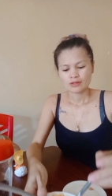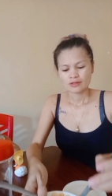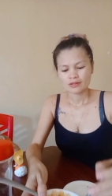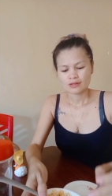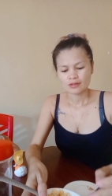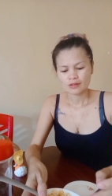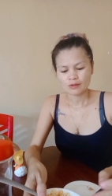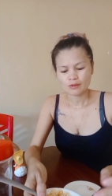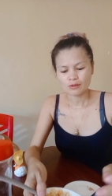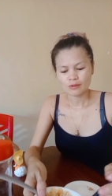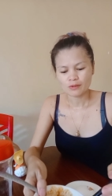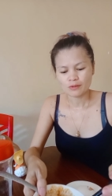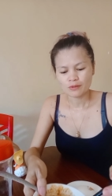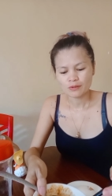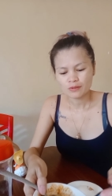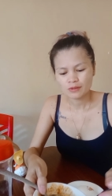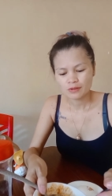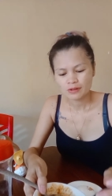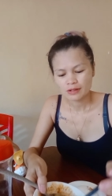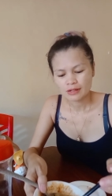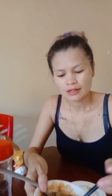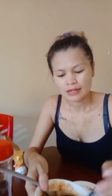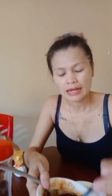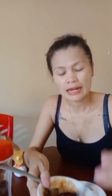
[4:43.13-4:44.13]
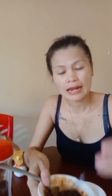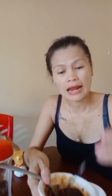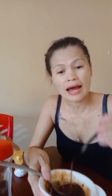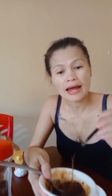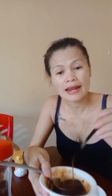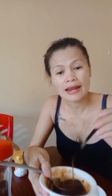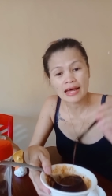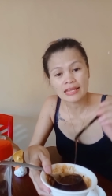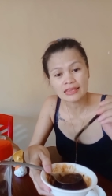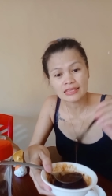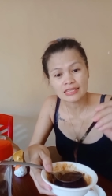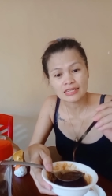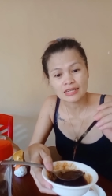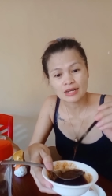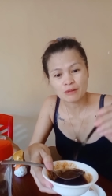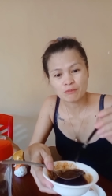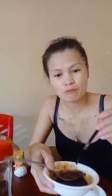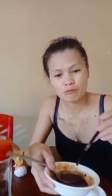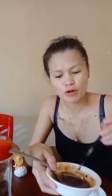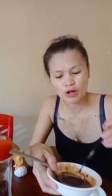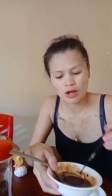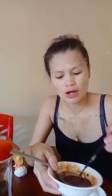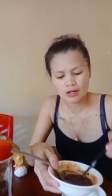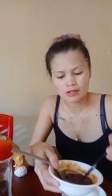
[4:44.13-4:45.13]
So, kailangan natin ng
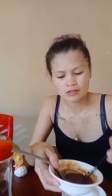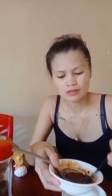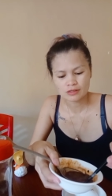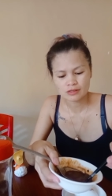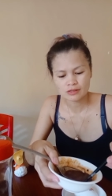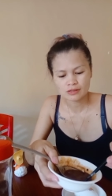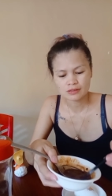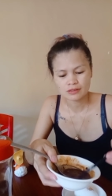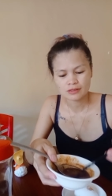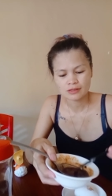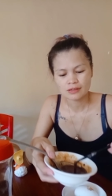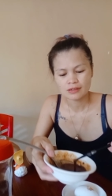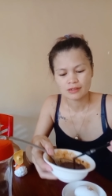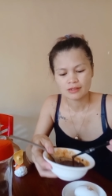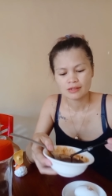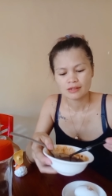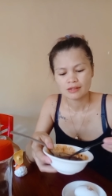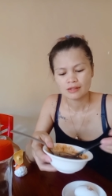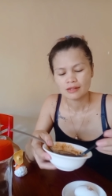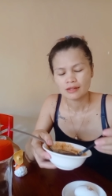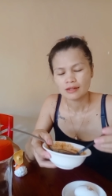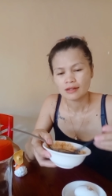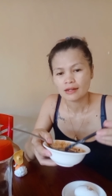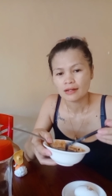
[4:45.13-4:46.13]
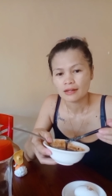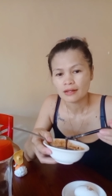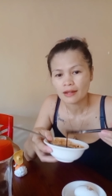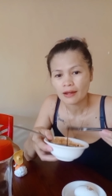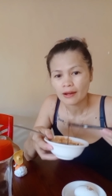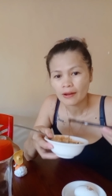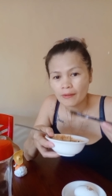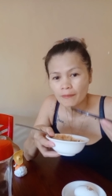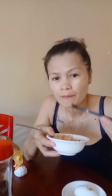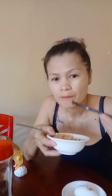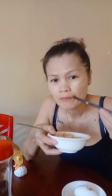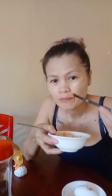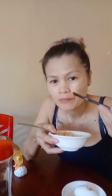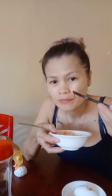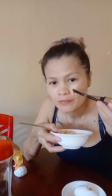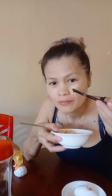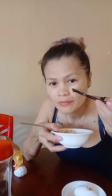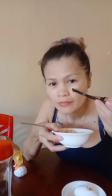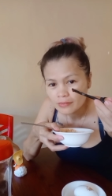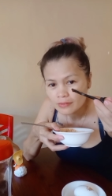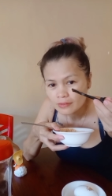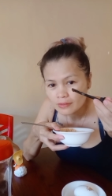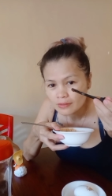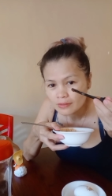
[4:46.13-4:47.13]
brush. Yan.
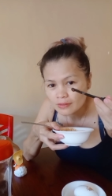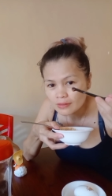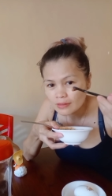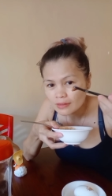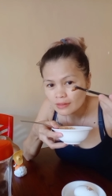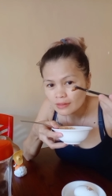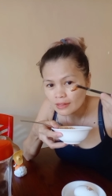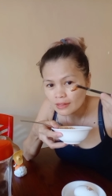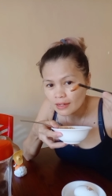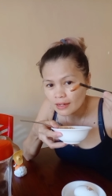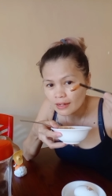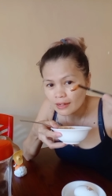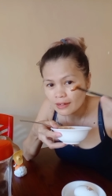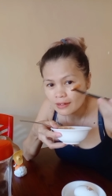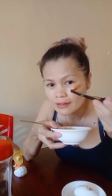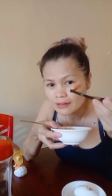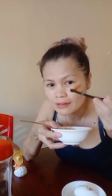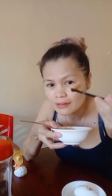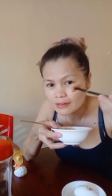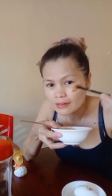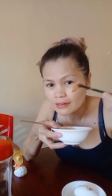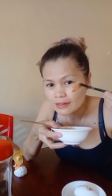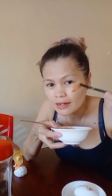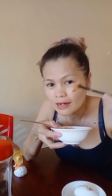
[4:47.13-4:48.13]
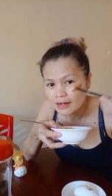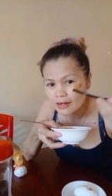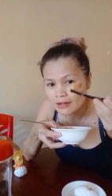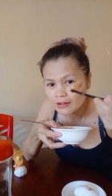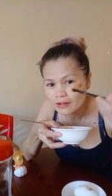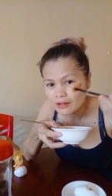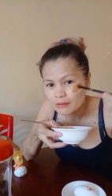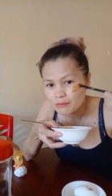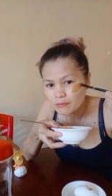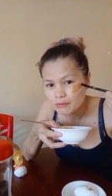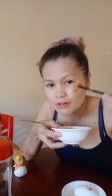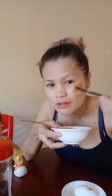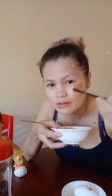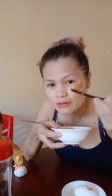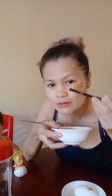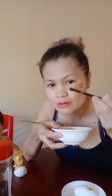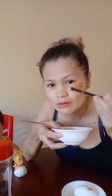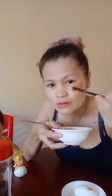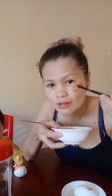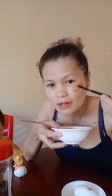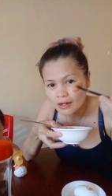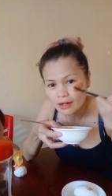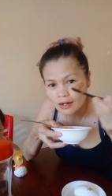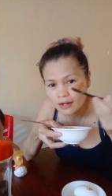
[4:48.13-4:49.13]
Yan. Gaganyan mo lang
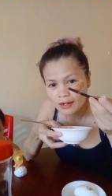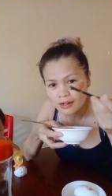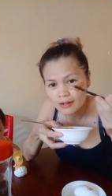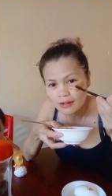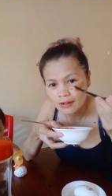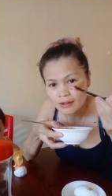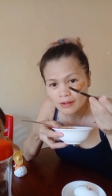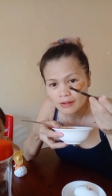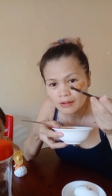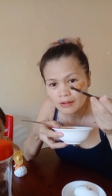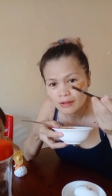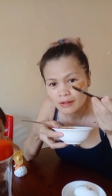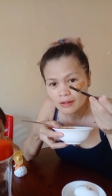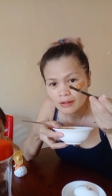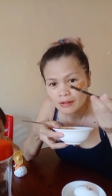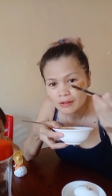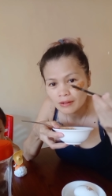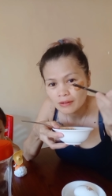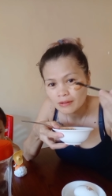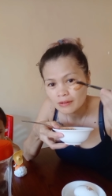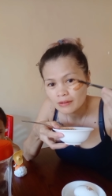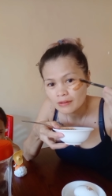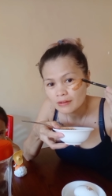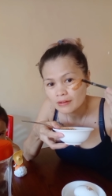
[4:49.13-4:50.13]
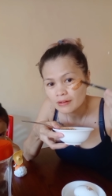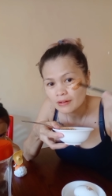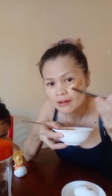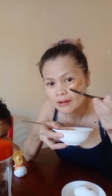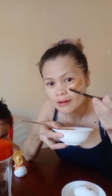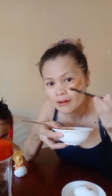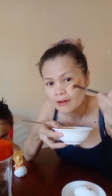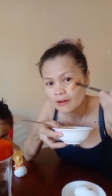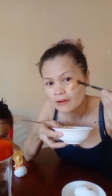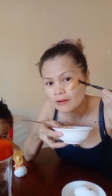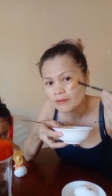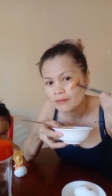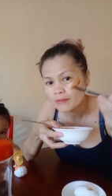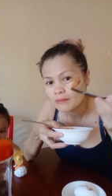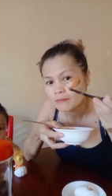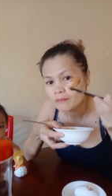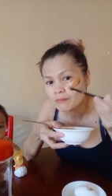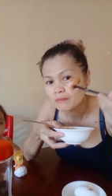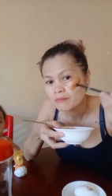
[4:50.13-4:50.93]
siya. Yan.